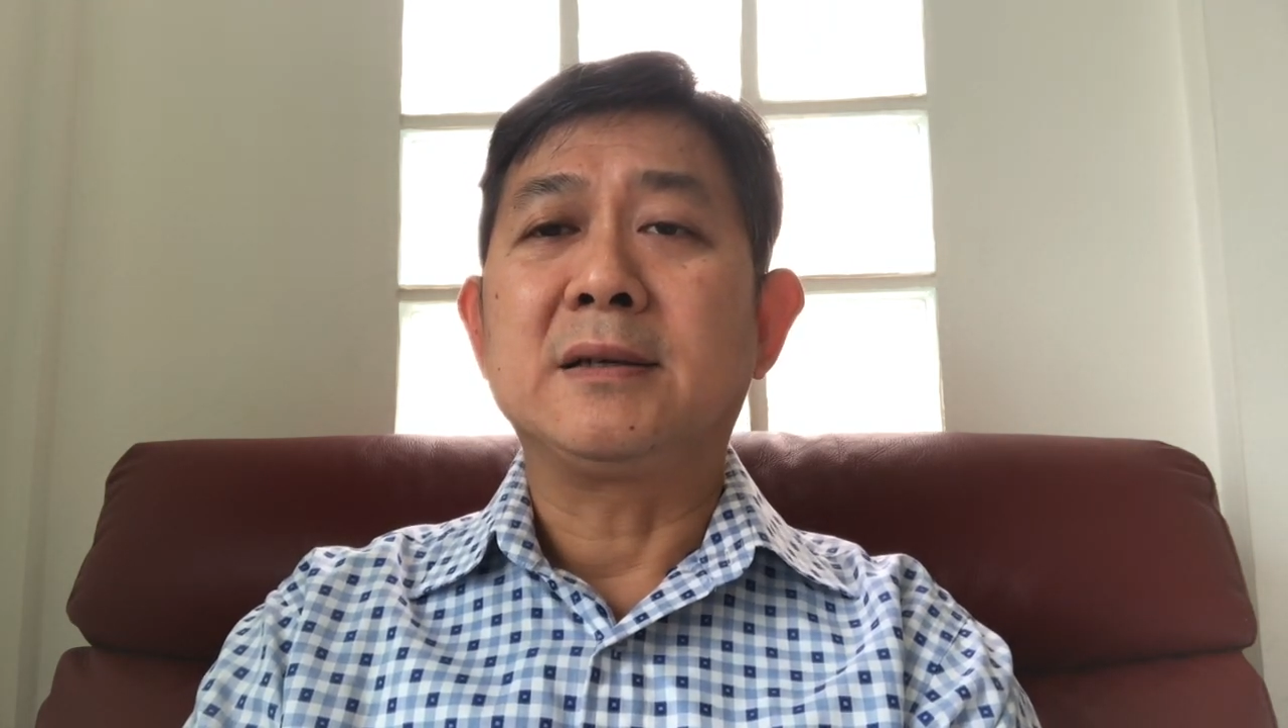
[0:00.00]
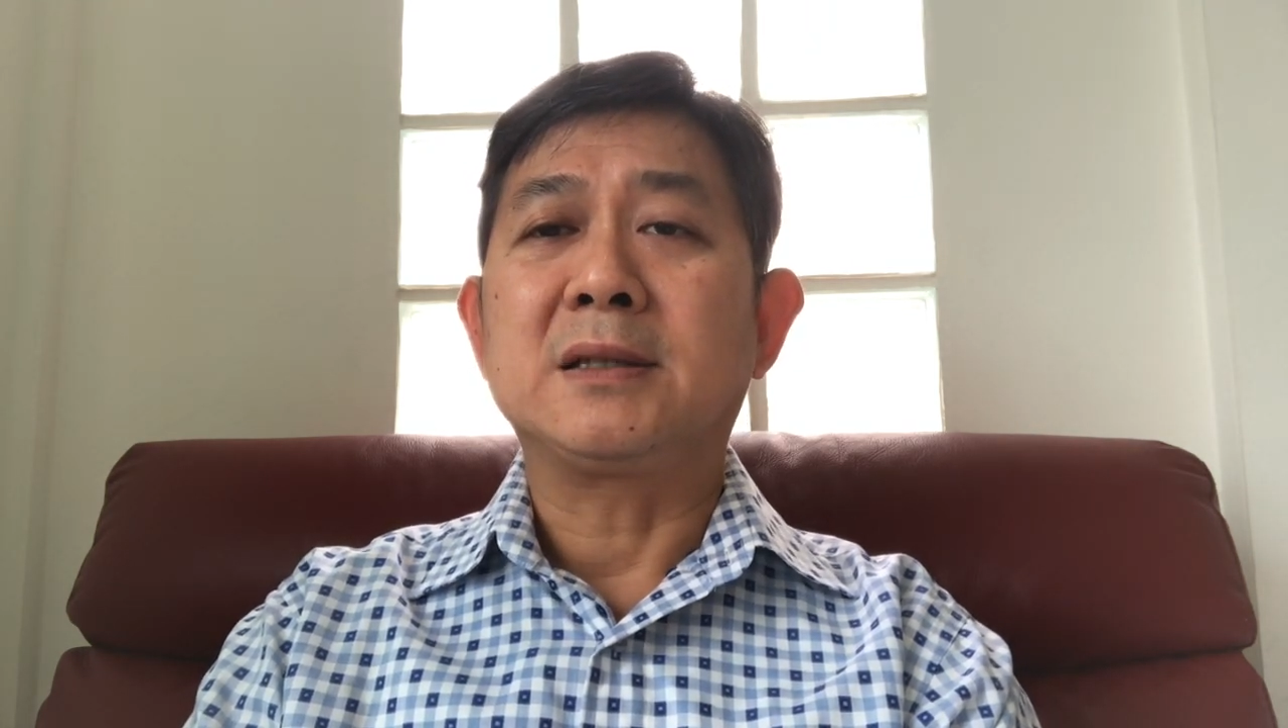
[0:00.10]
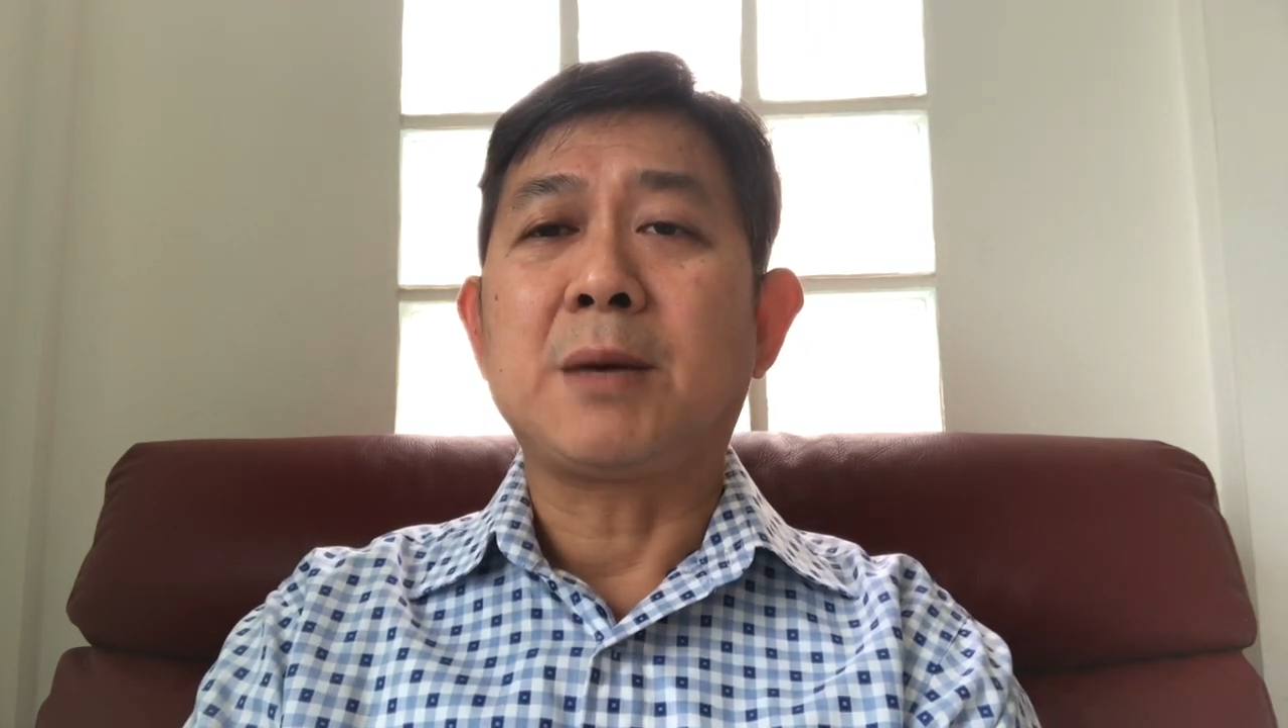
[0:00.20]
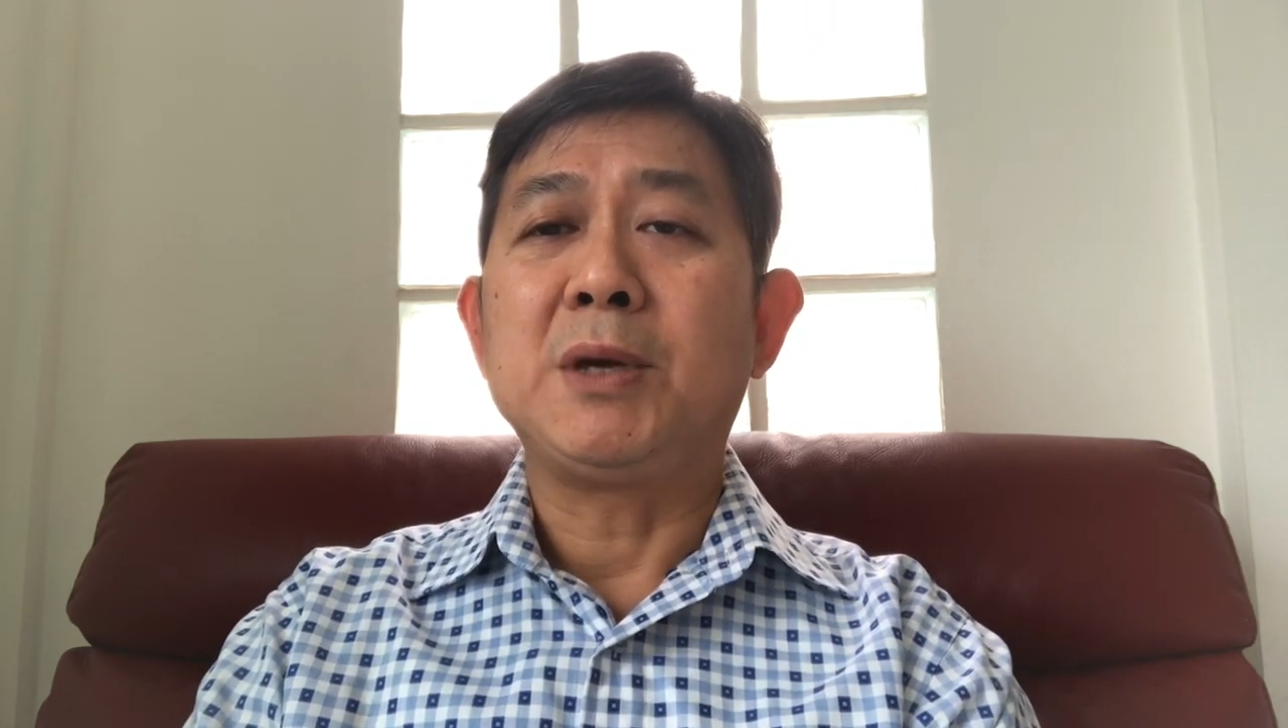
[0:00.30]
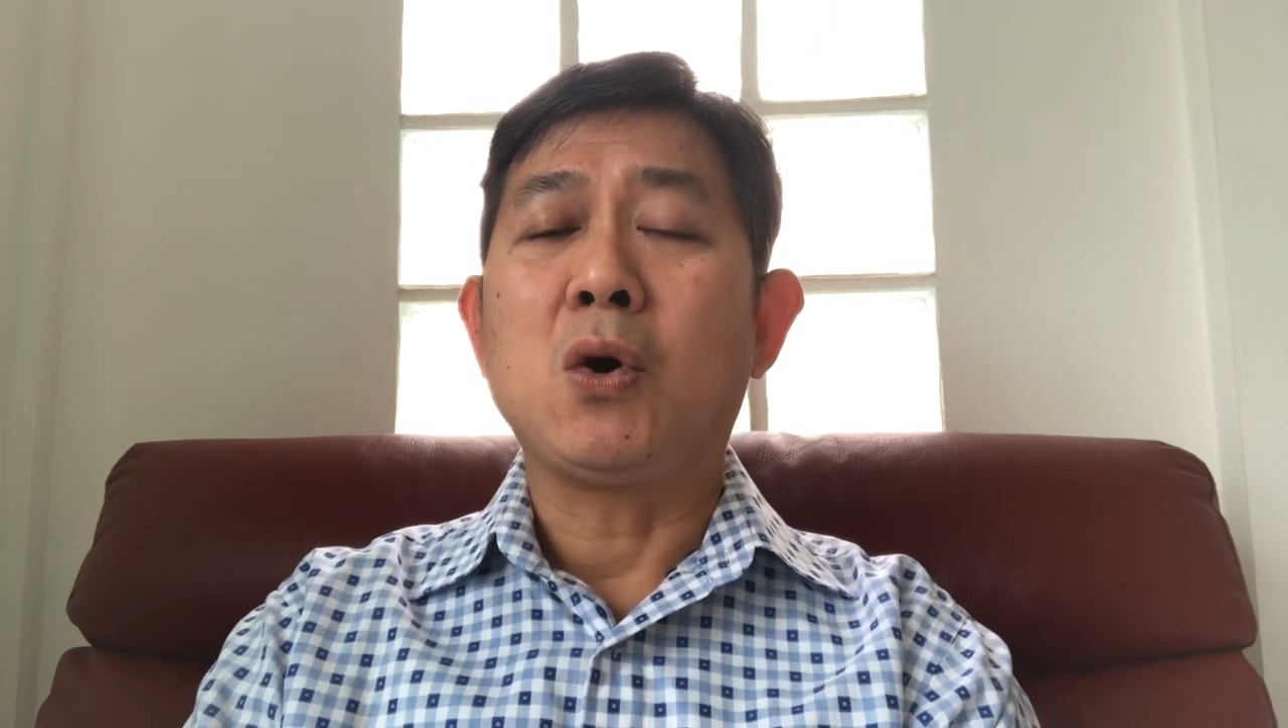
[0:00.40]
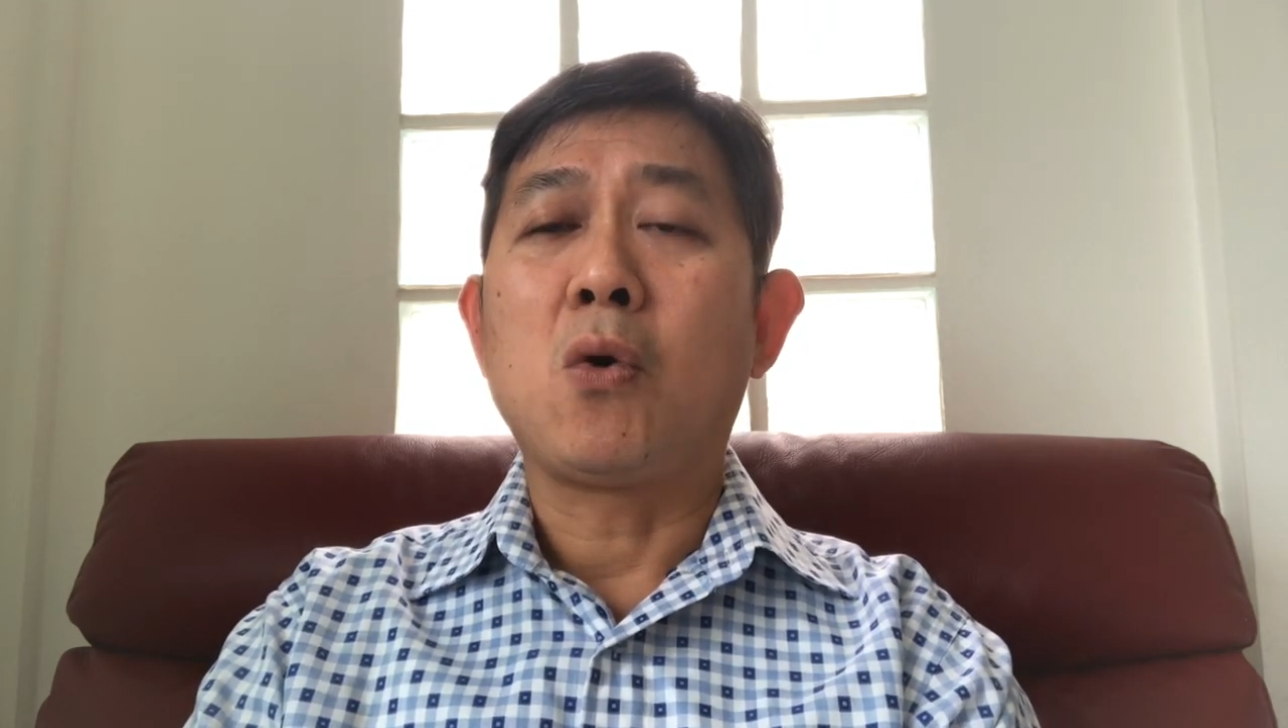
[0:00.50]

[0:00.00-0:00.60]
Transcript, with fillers: จะมีอง